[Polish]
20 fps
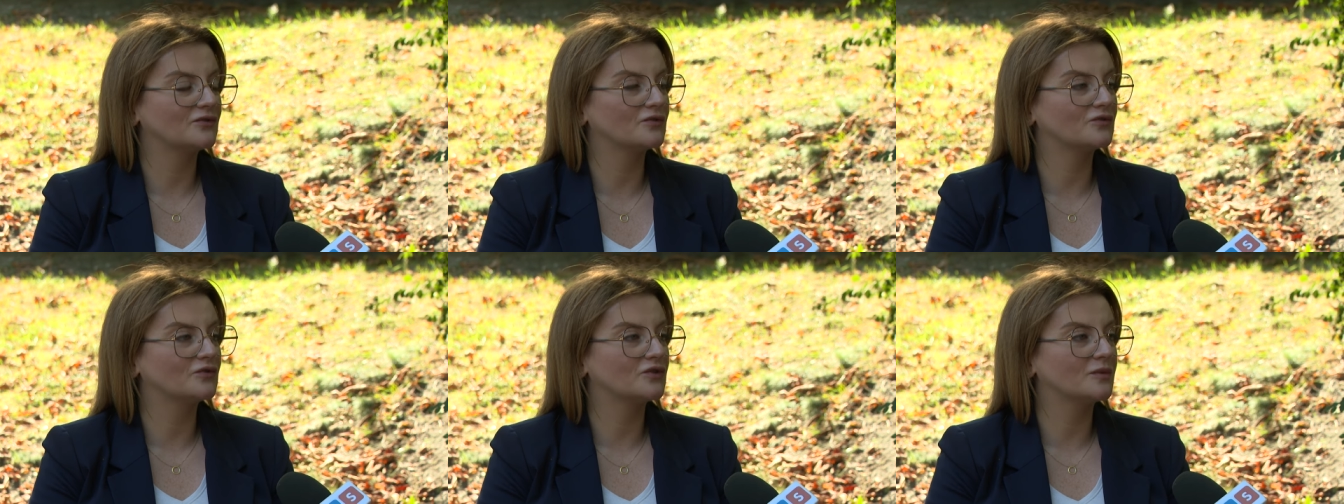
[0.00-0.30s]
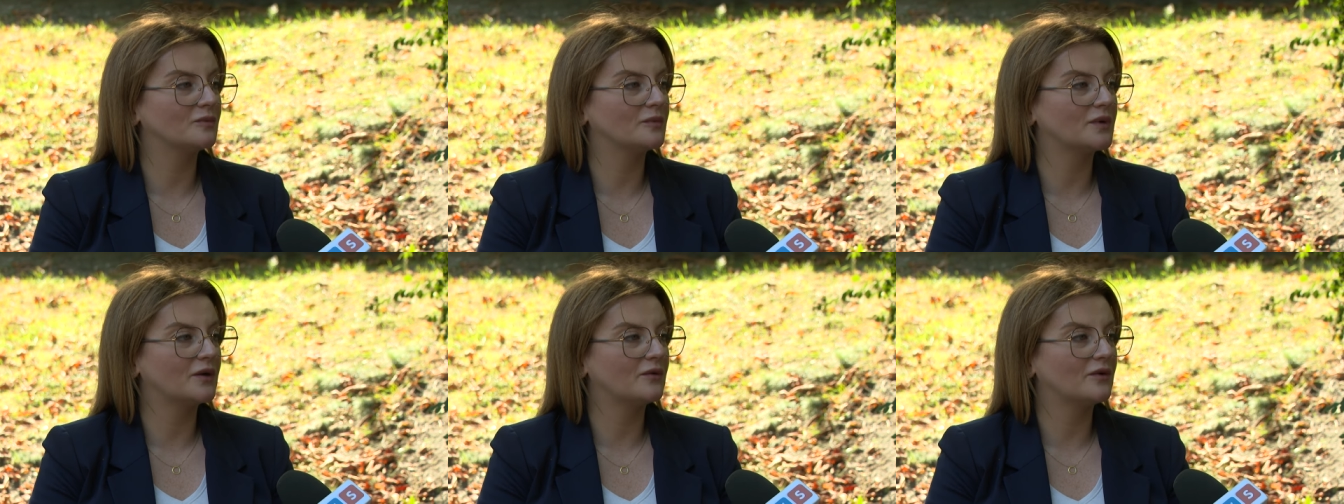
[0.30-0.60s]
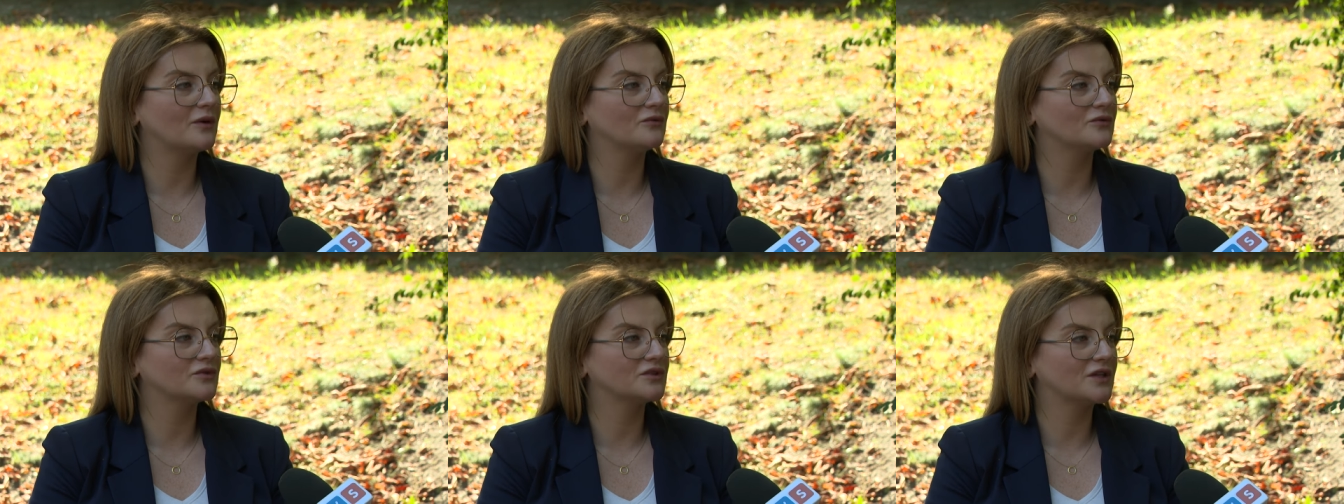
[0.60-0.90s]
w którym
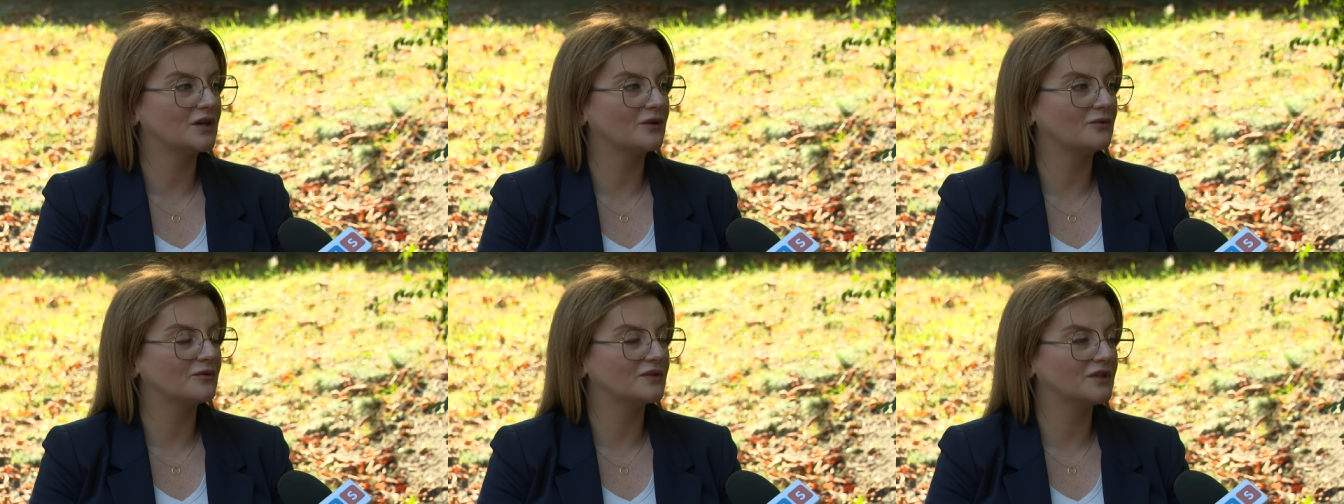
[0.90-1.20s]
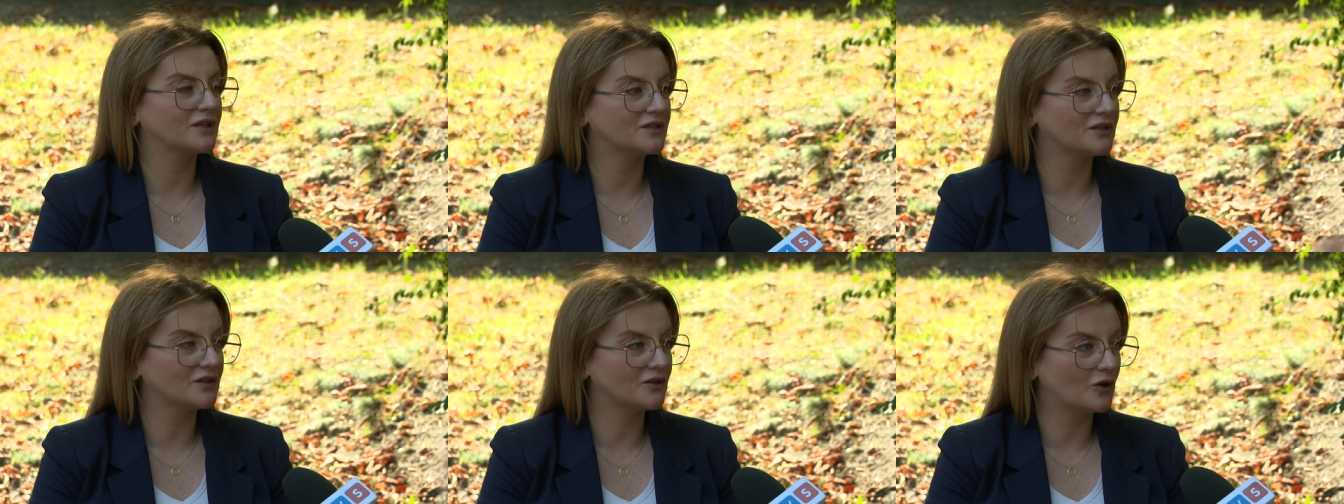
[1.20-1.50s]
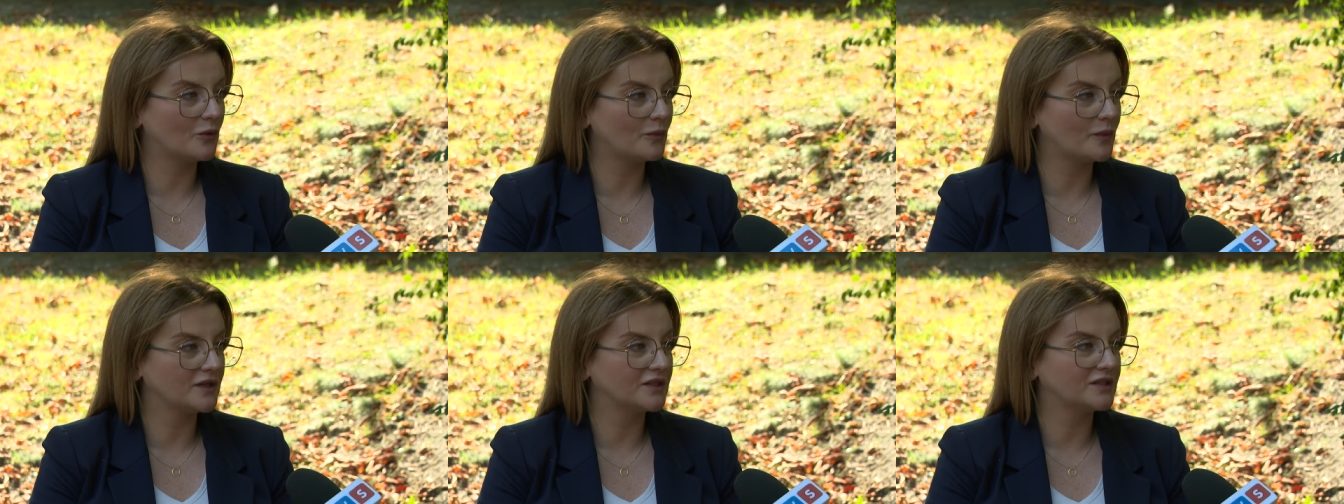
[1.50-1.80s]
brała udział nie
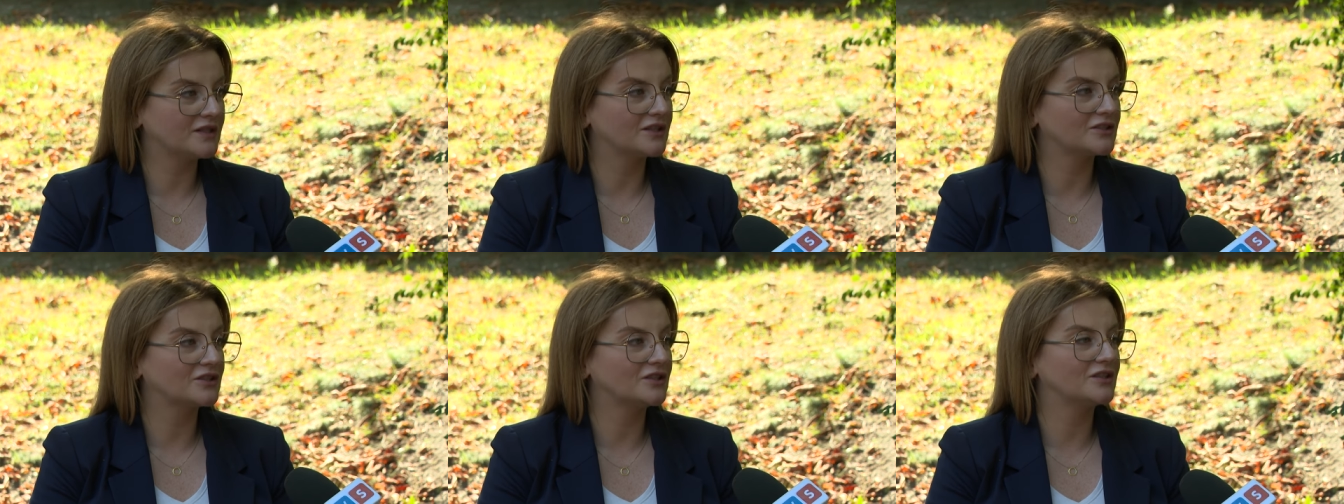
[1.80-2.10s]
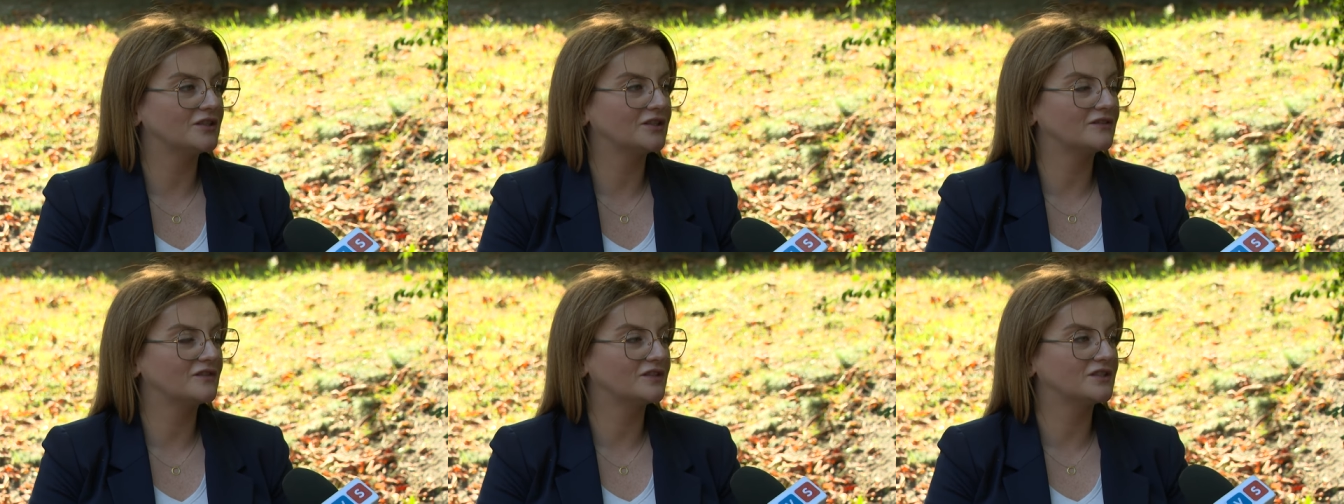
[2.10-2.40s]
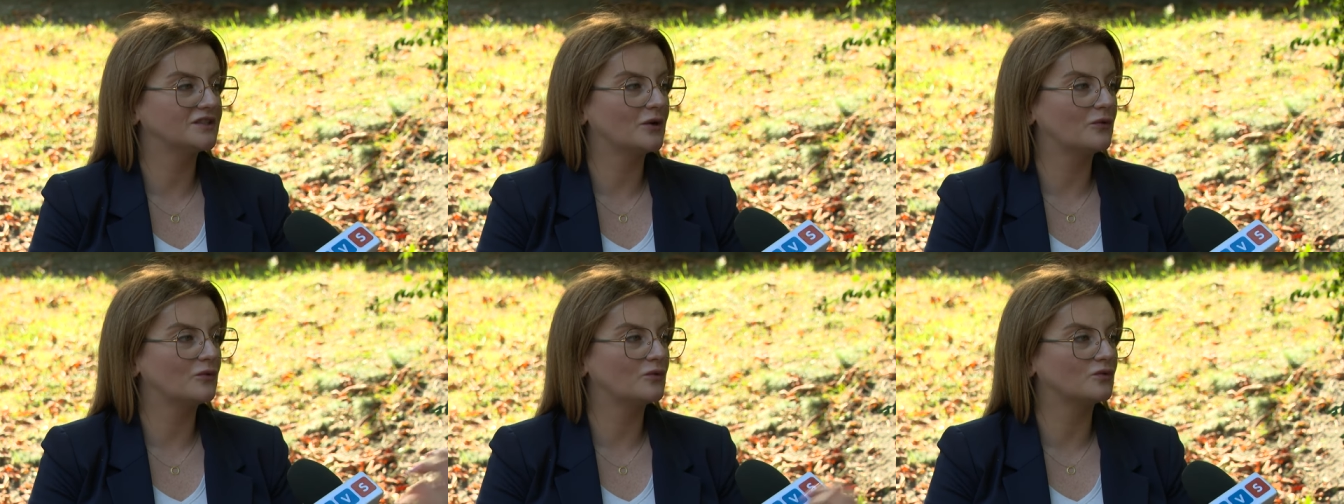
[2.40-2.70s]
tylko pani naczelnik
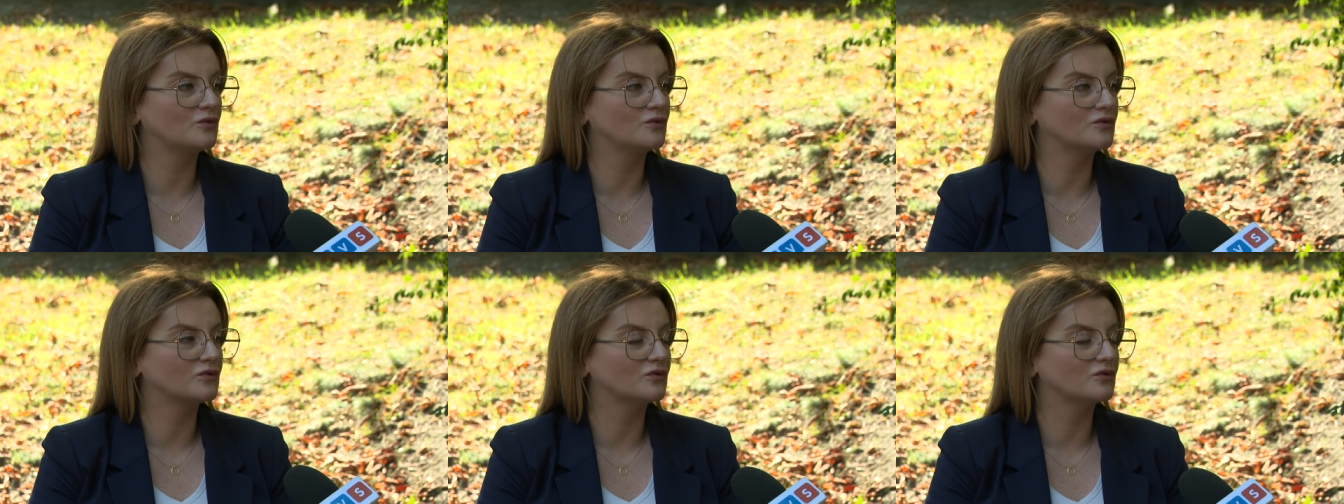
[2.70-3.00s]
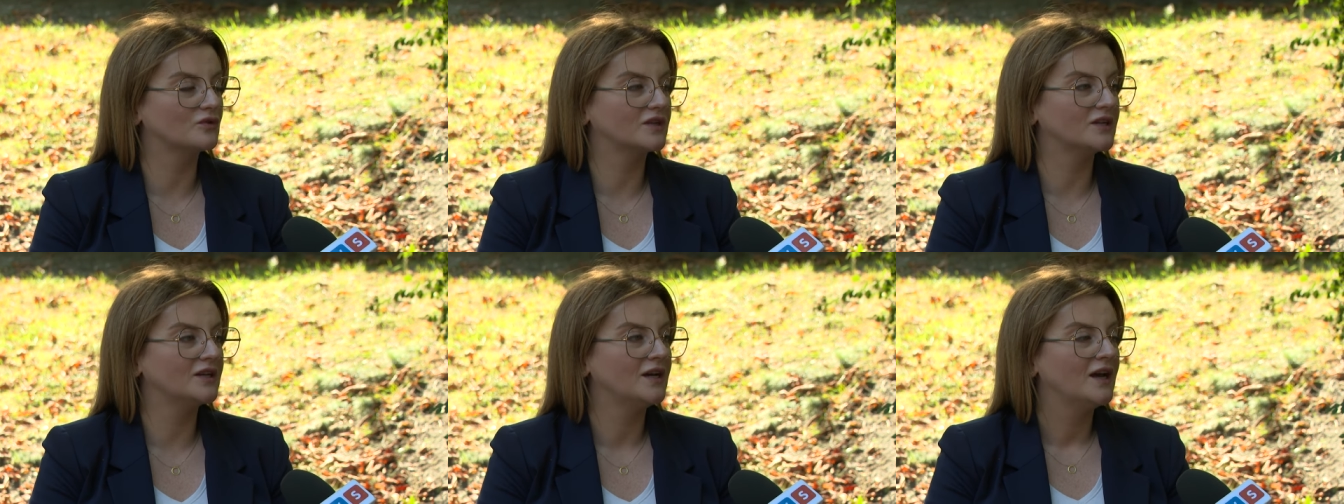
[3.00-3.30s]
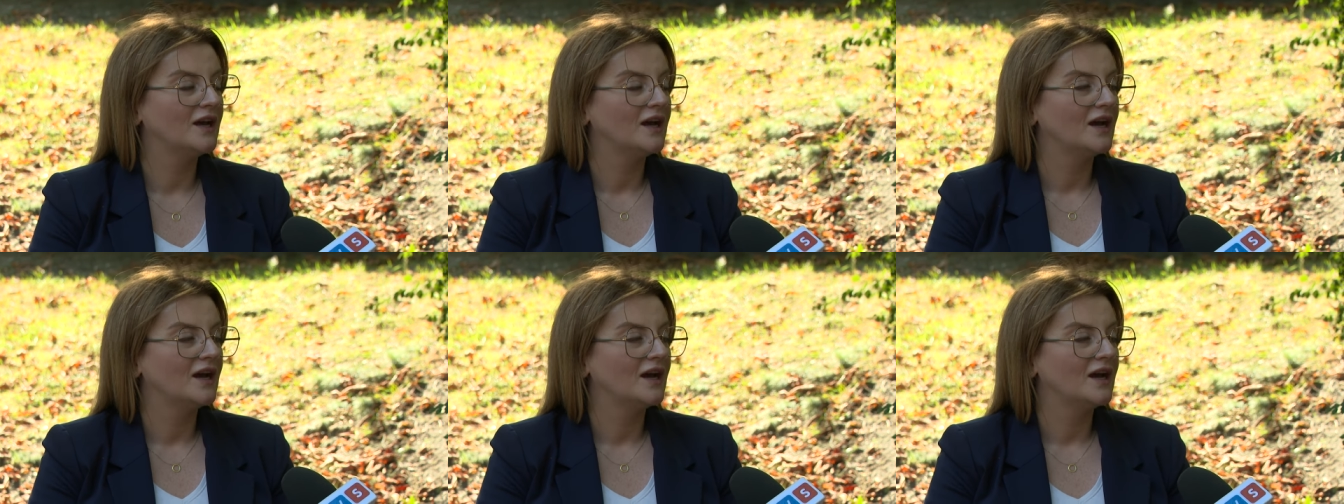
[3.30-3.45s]
Wydziału Kultury,